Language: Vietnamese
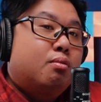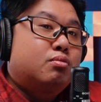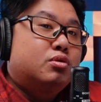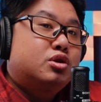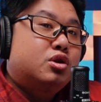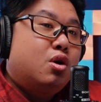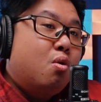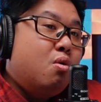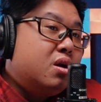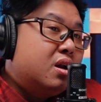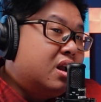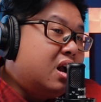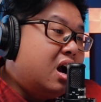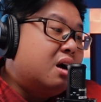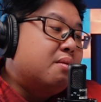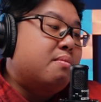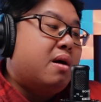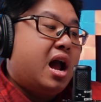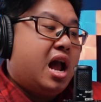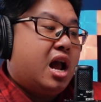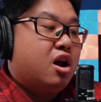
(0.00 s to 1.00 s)
cái thông số
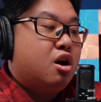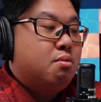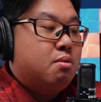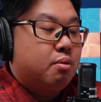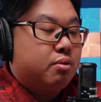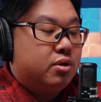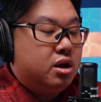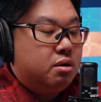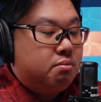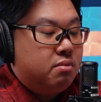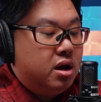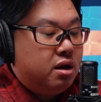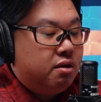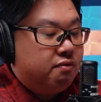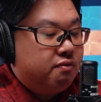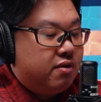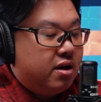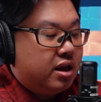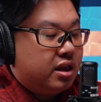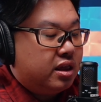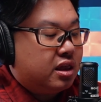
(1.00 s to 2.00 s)
cơ bản của một chiếc
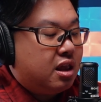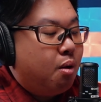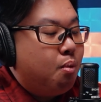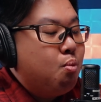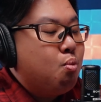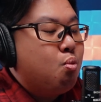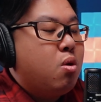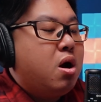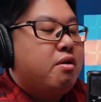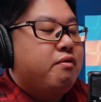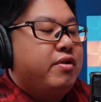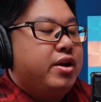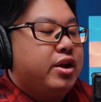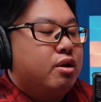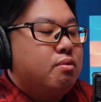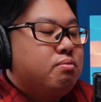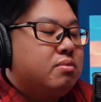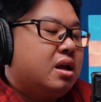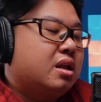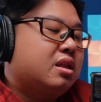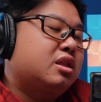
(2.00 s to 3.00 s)
mic và thông qua
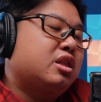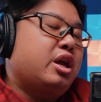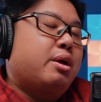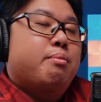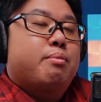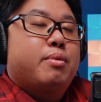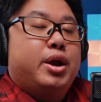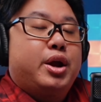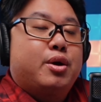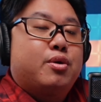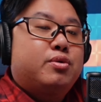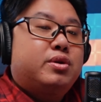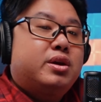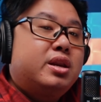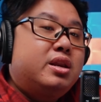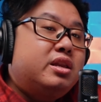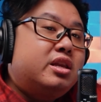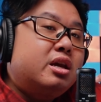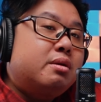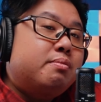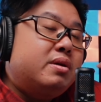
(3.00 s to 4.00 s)
việc chúng ta tìm hiểu
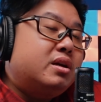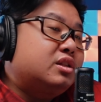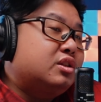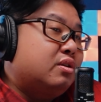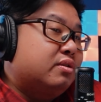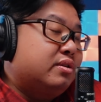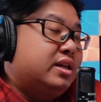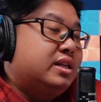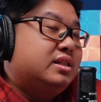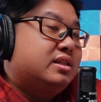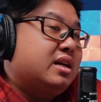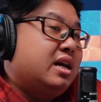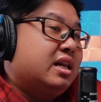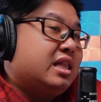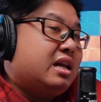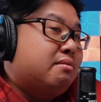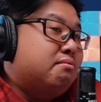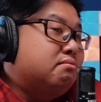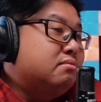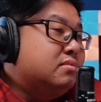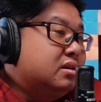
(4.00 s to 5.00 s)
chính chiếc mic Sony
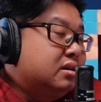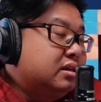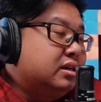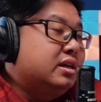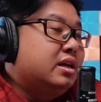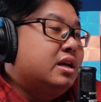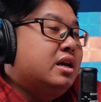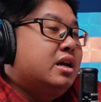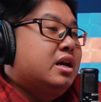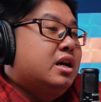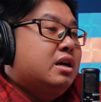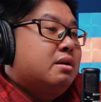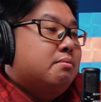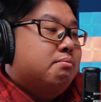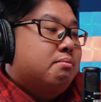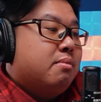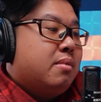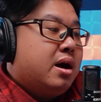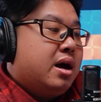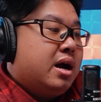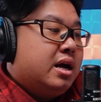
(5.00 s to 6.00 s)
C80
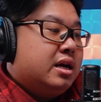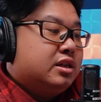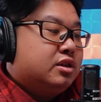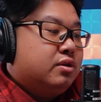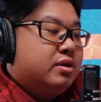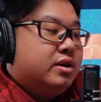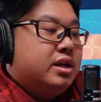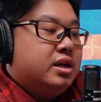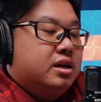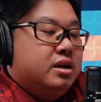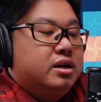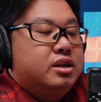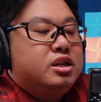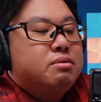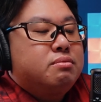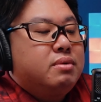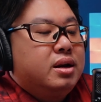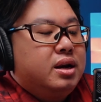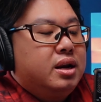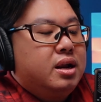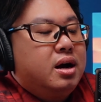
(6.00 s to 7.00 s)
mà Sony gửi
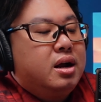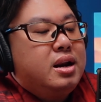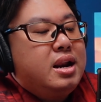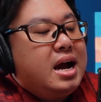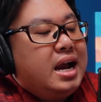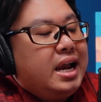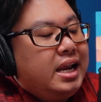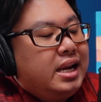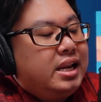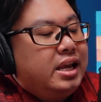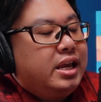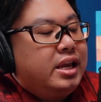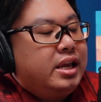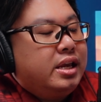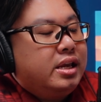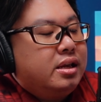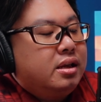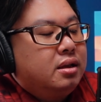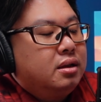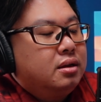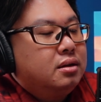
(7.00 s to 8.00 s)
cho mình ở đây
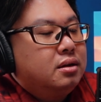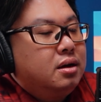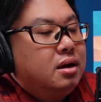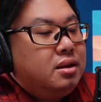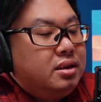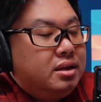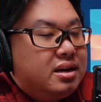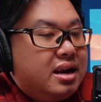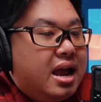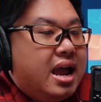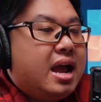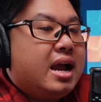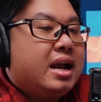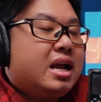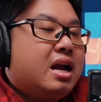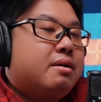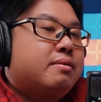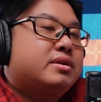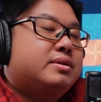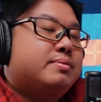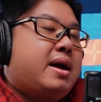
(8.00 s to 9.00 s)
thì ít ra
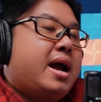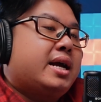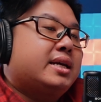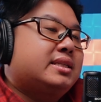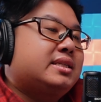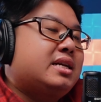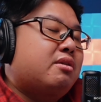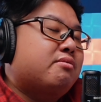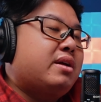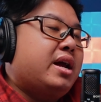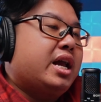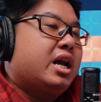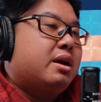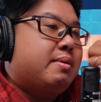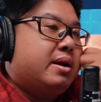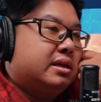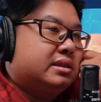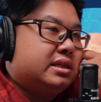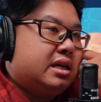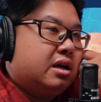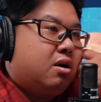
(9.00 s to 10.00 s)
các bạn sau này
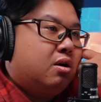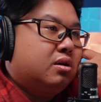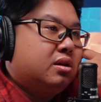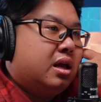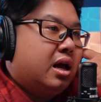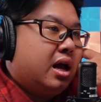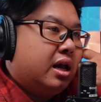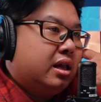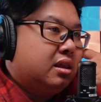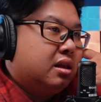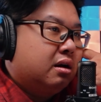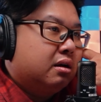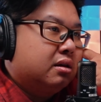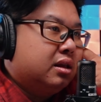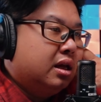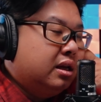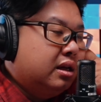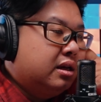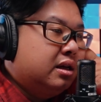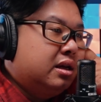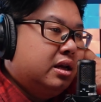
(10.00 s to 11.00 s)
các bạn sẽ có thể tự
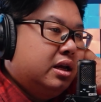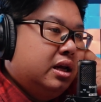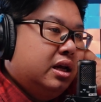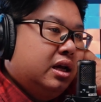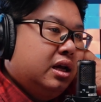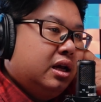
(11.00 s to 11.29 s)
tin